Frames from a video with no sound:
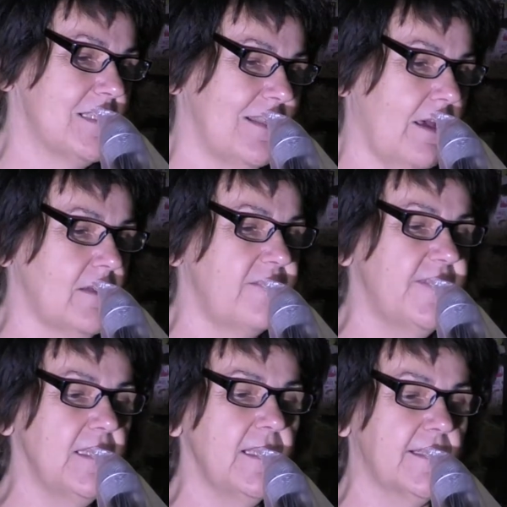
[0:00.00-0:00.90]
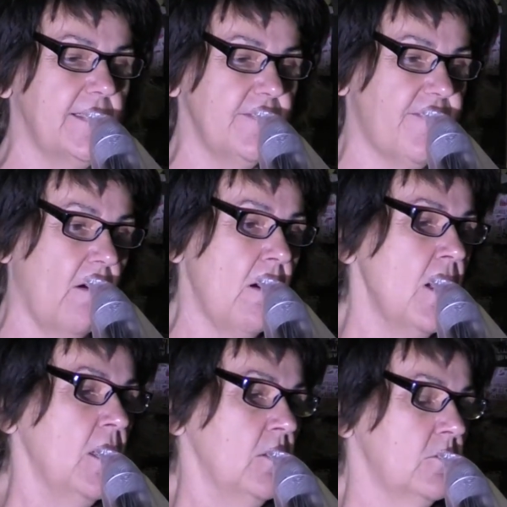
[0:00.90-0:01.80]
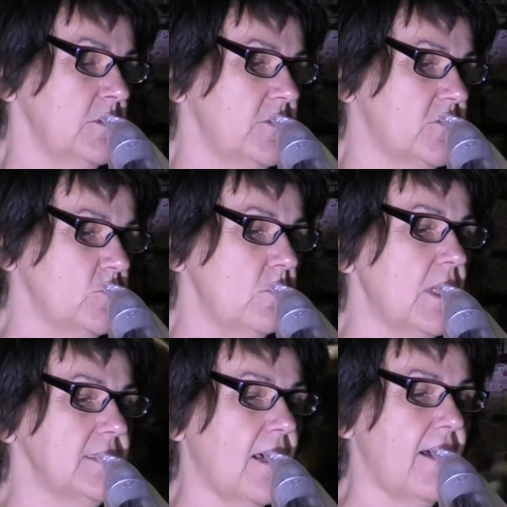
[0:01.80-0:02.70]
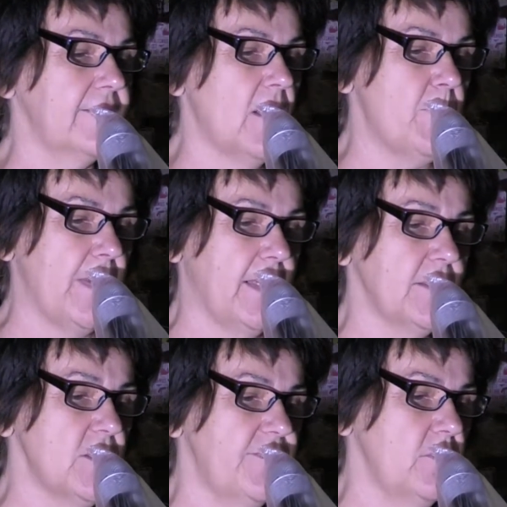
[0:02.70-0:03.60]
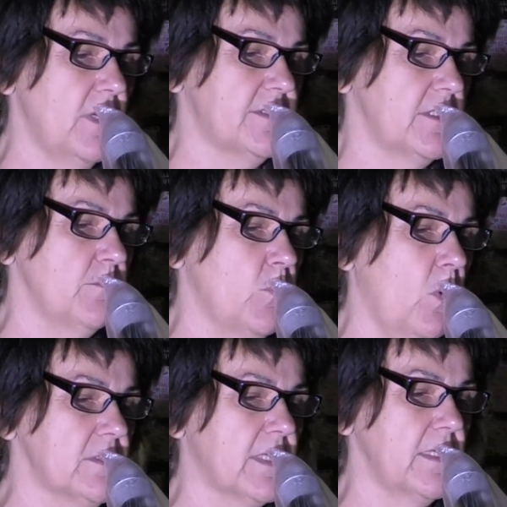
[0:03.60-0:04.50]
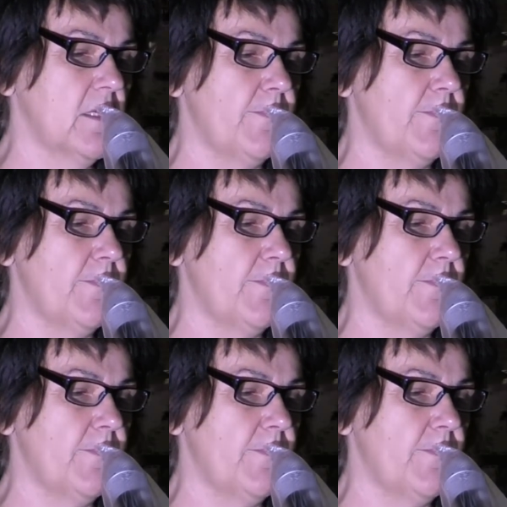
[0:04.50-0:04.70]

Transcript: es leider viele Kiffer und die Suche nach einer Band führte in modrige